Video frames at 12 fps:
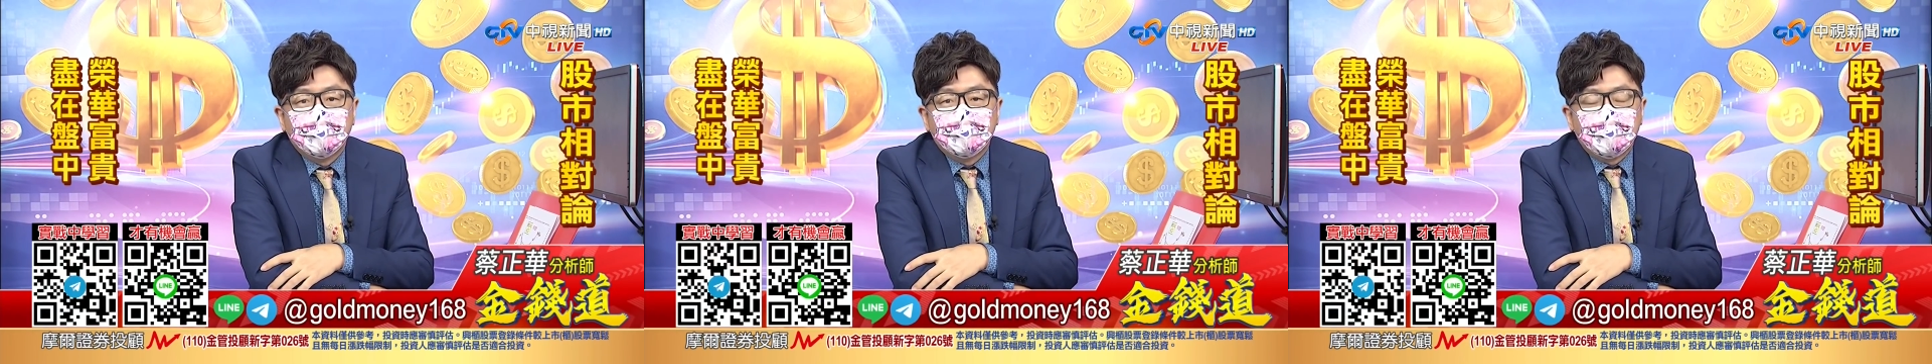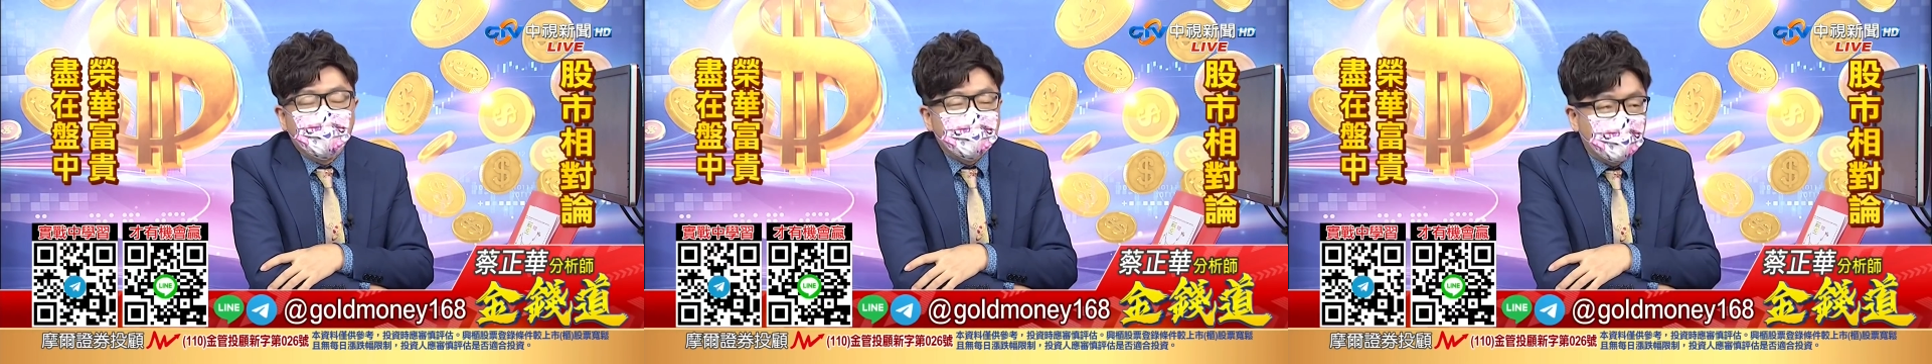
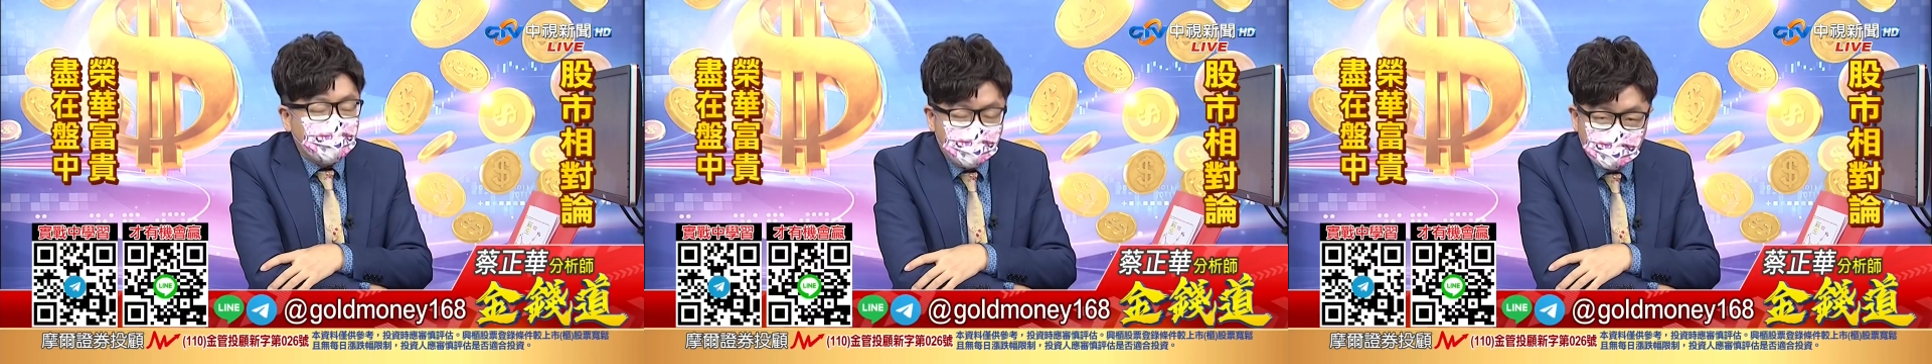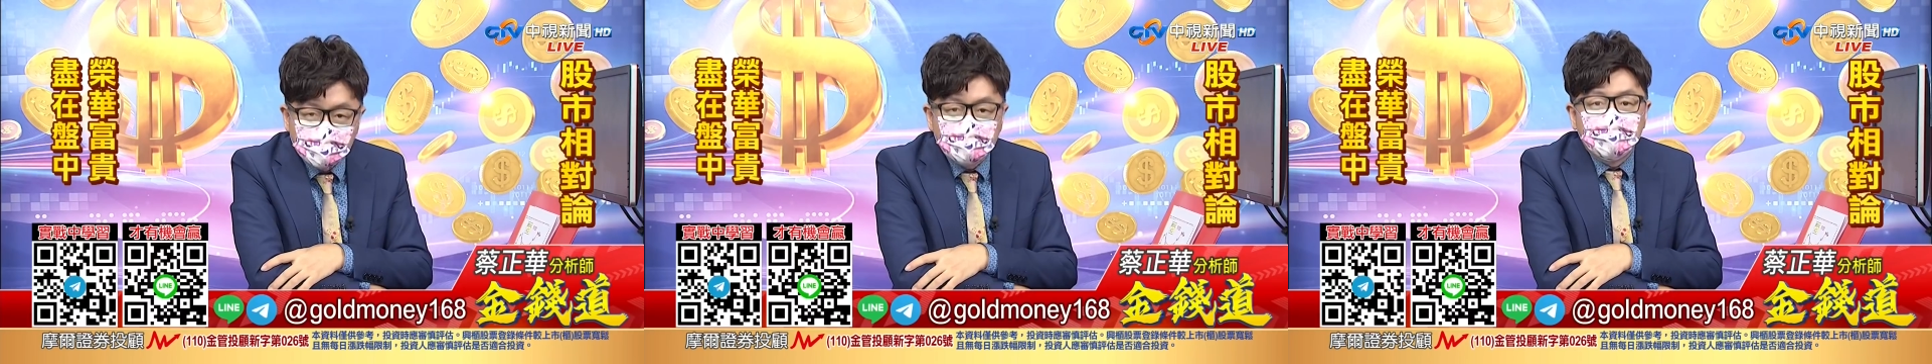基本上你要
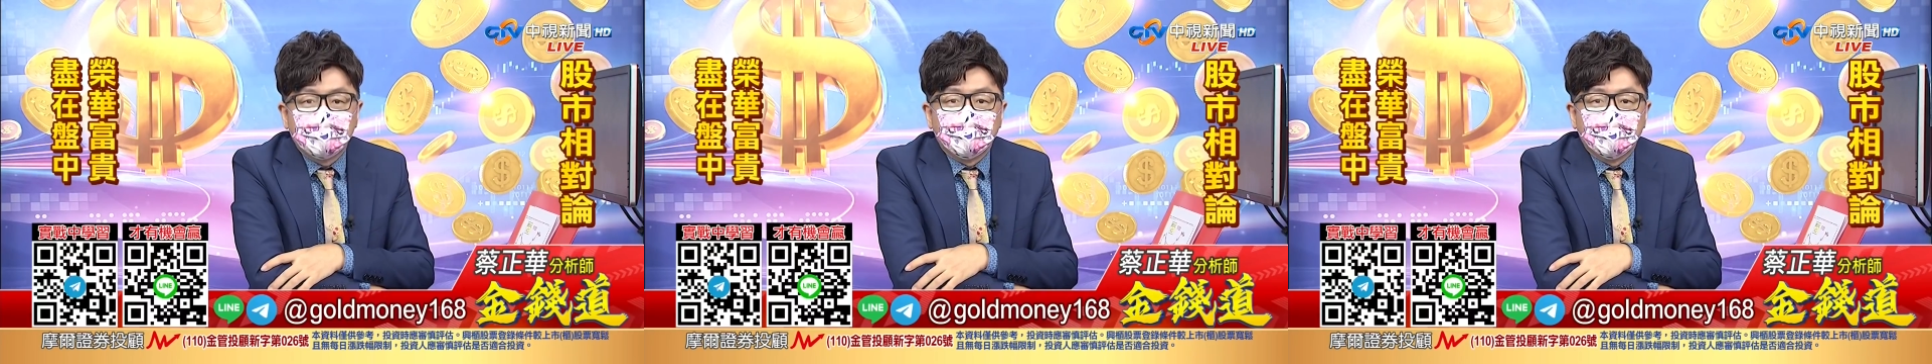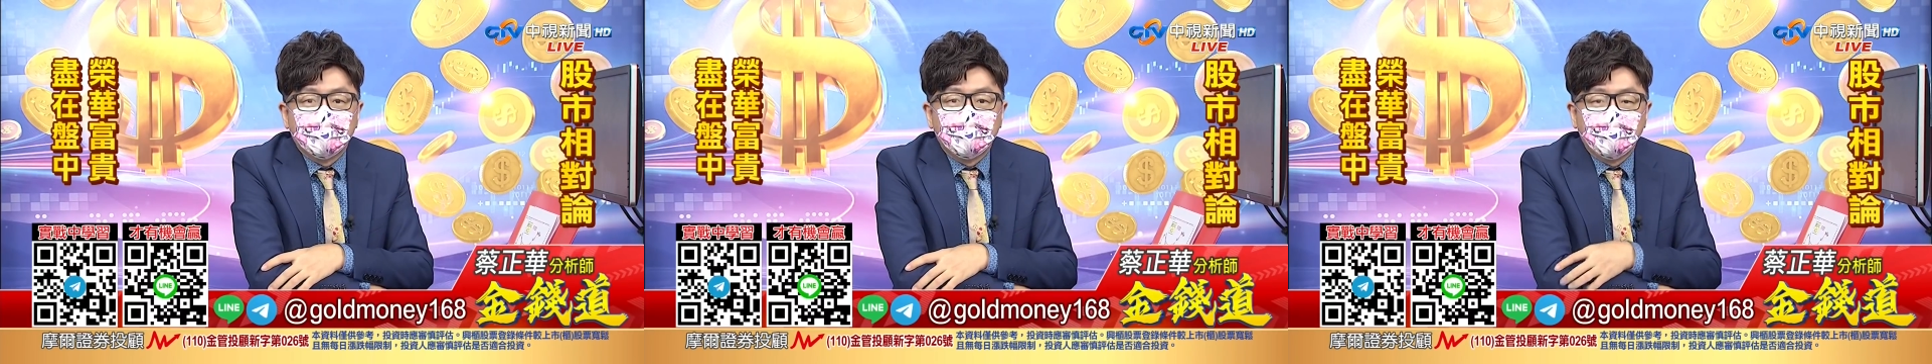做的是什
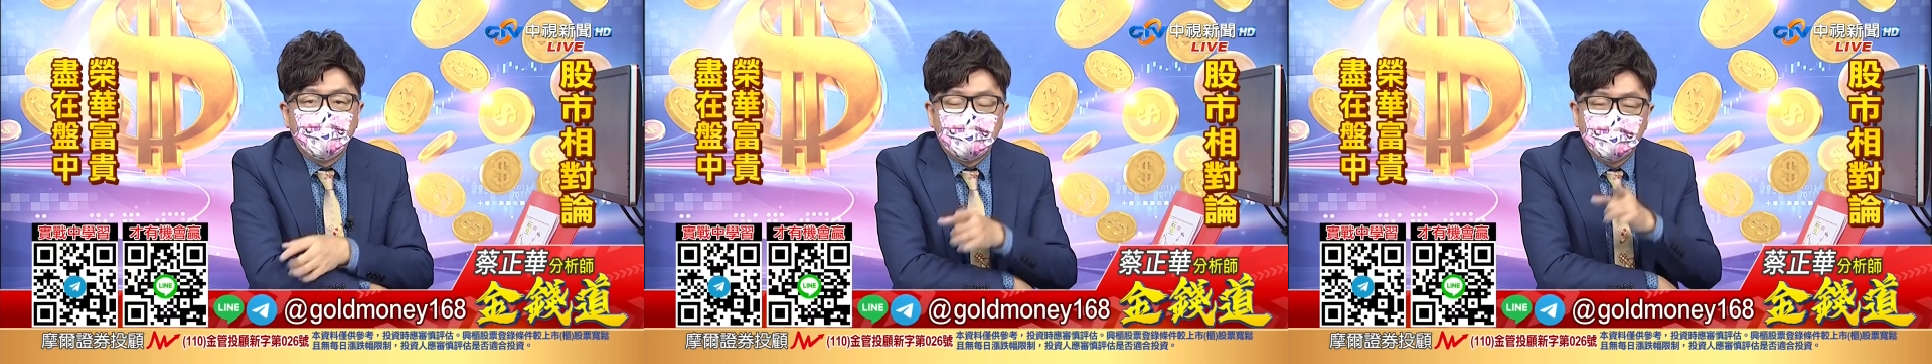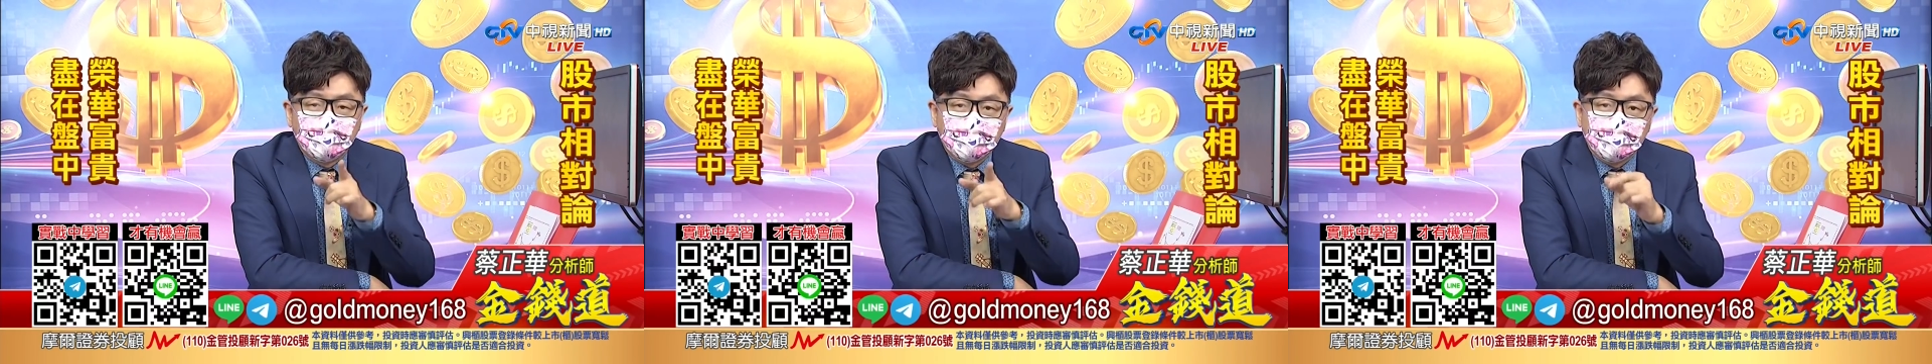么？退
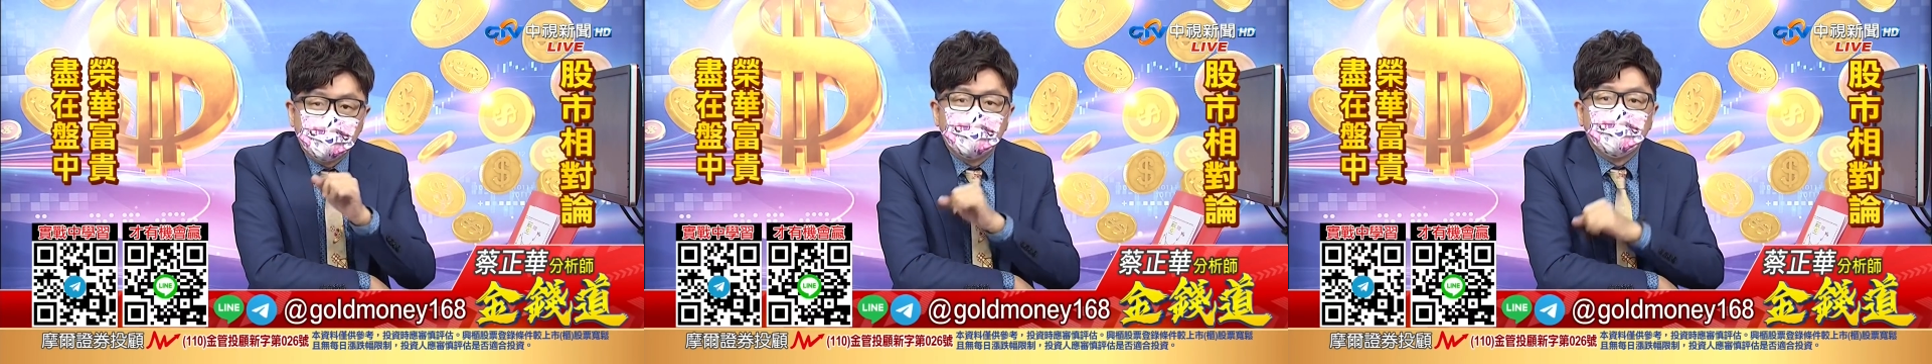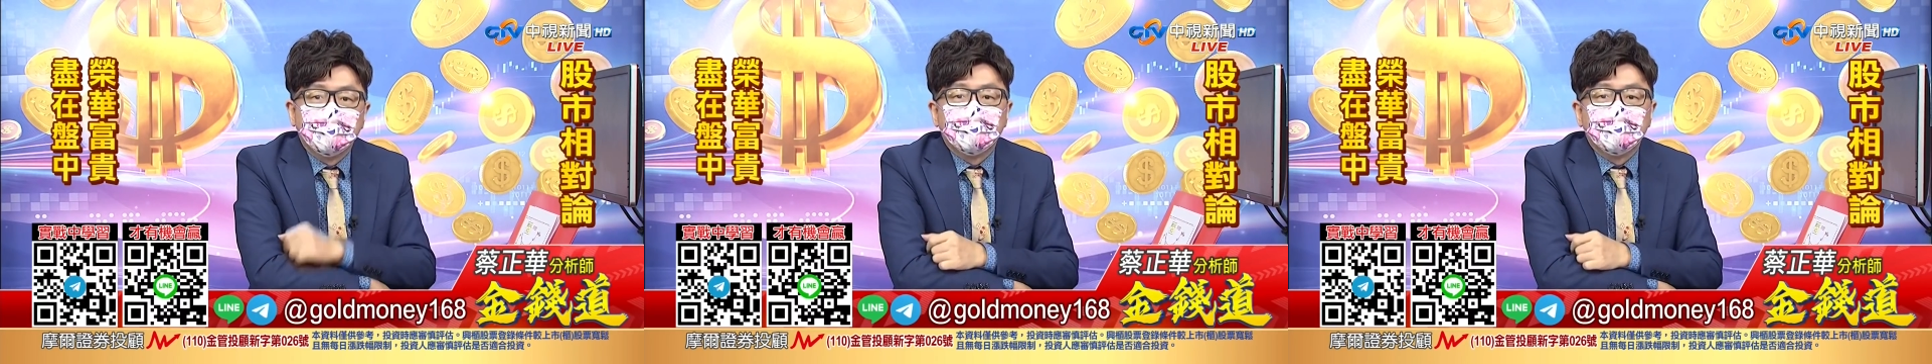出股市，